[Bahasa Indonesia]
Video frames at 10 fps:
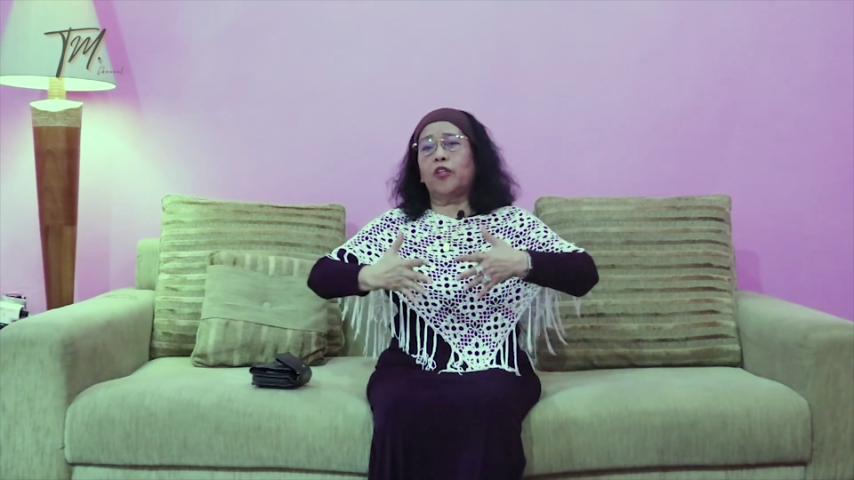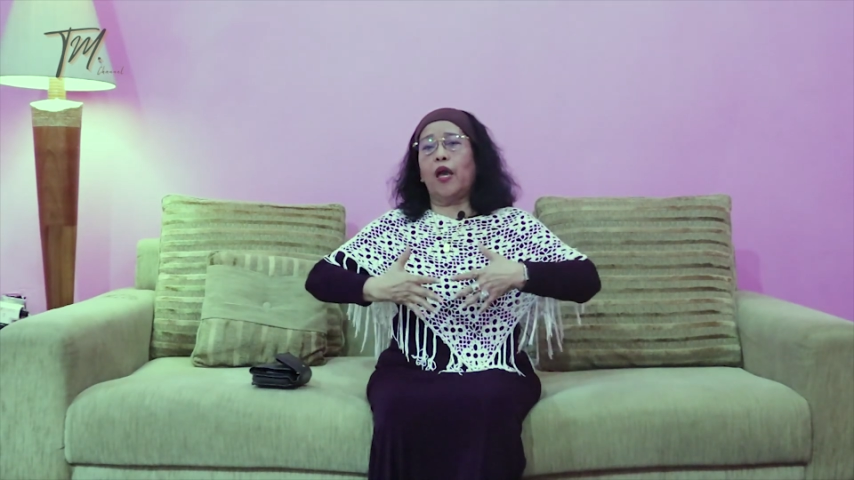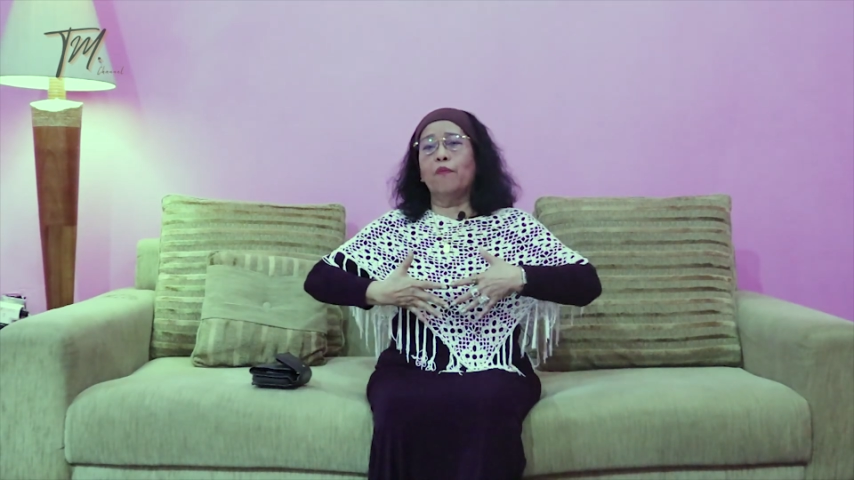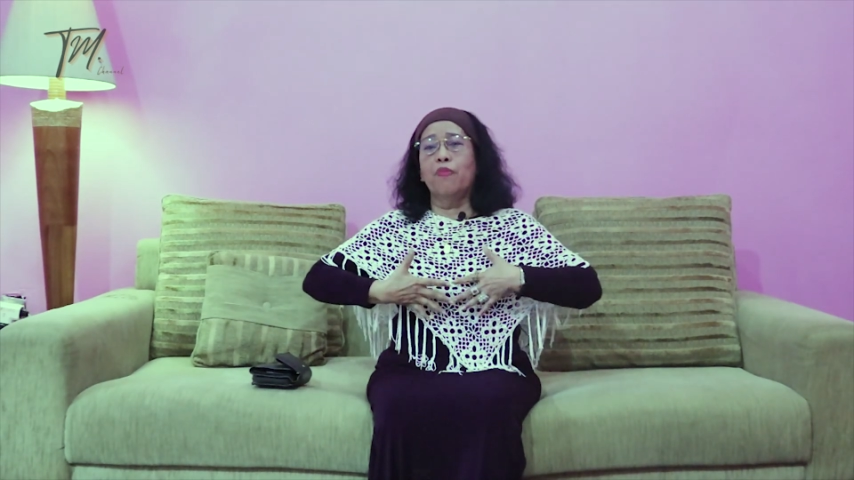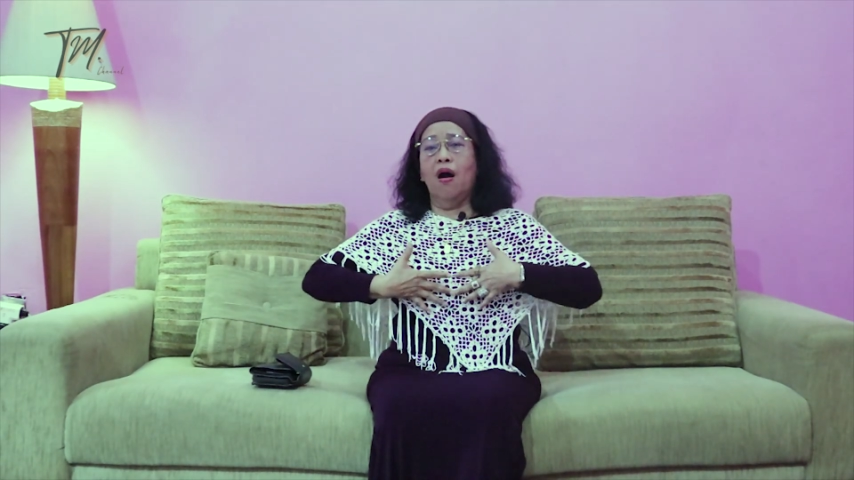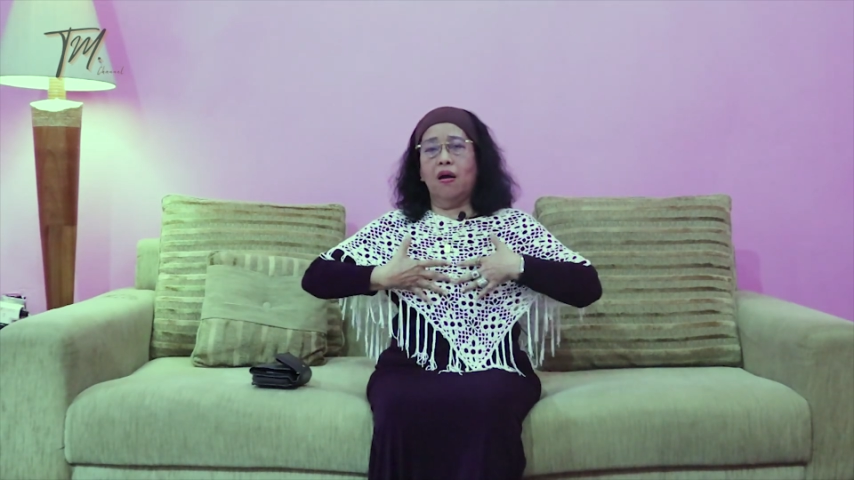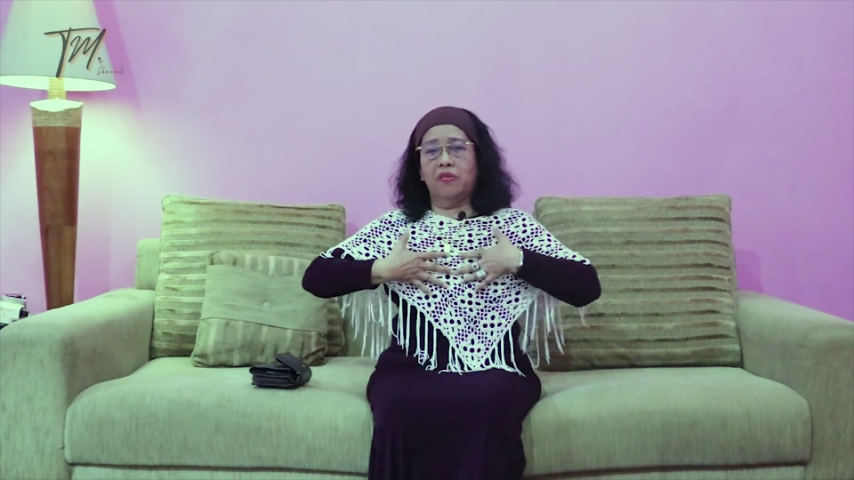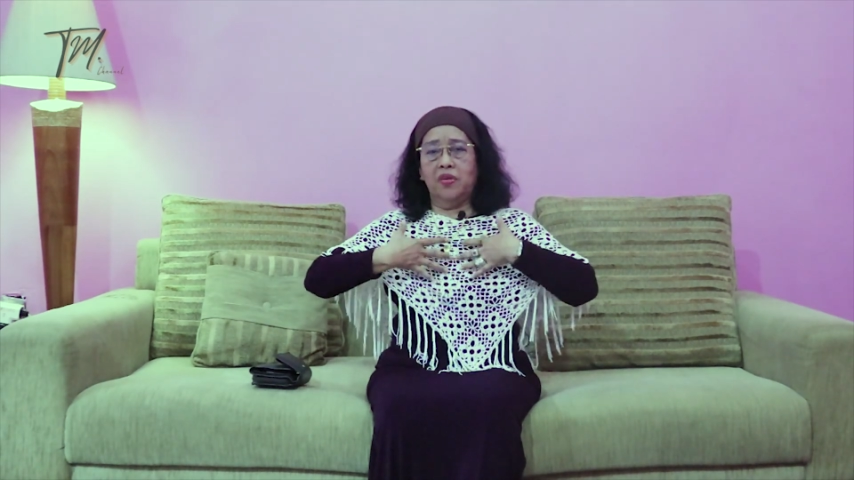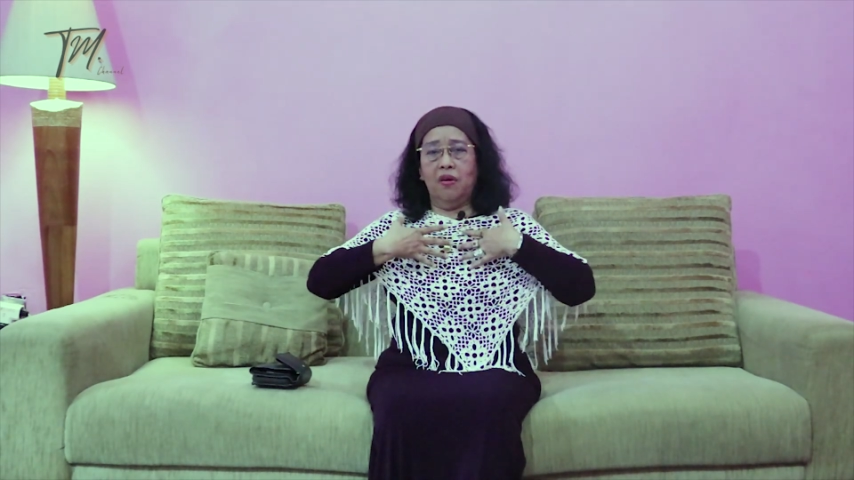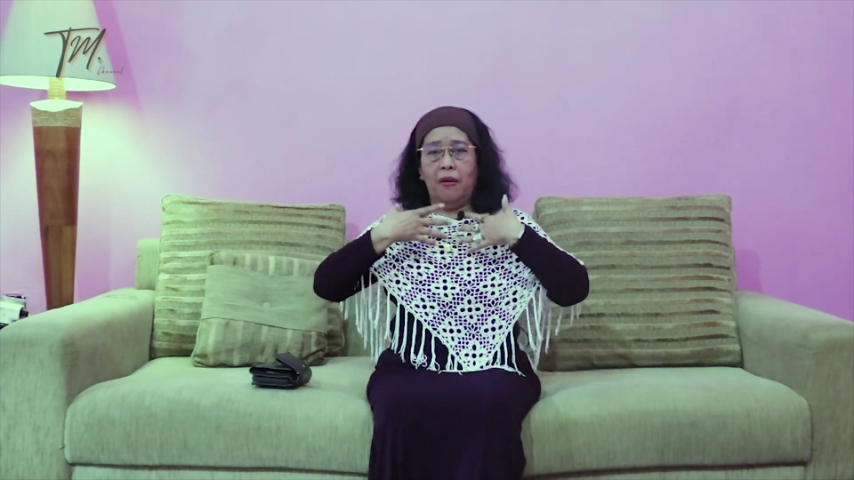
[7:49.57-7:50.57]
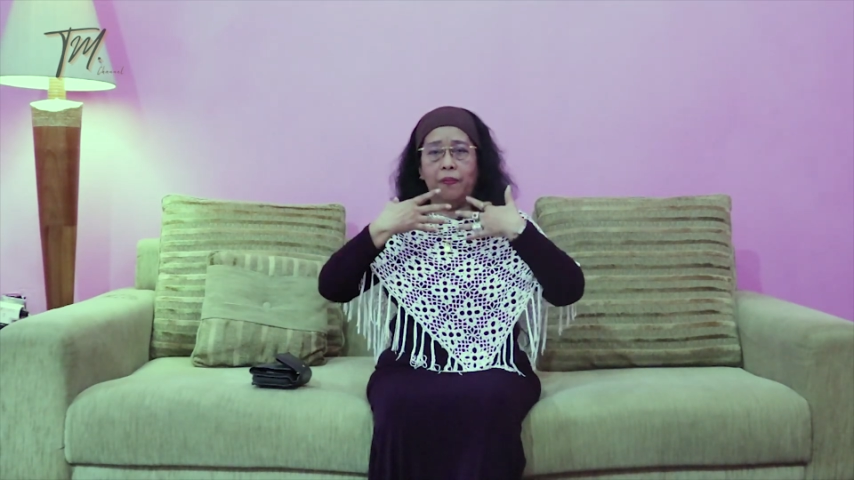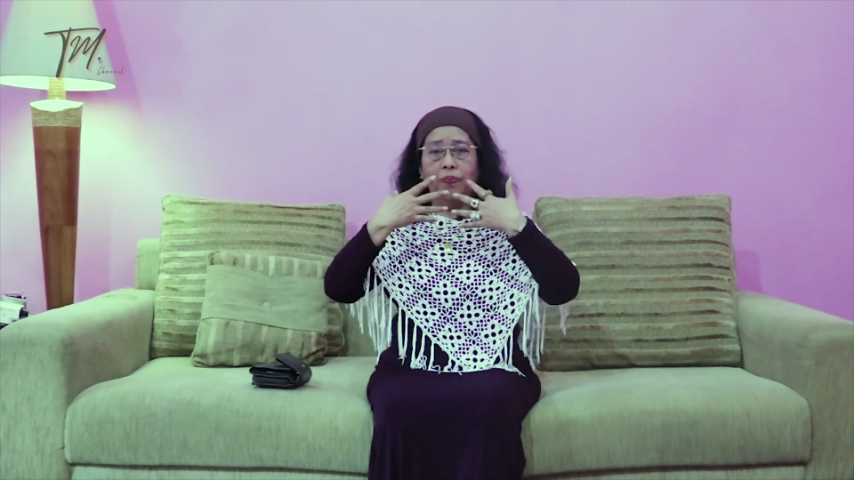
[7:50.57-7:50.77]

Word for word: TM bahagia.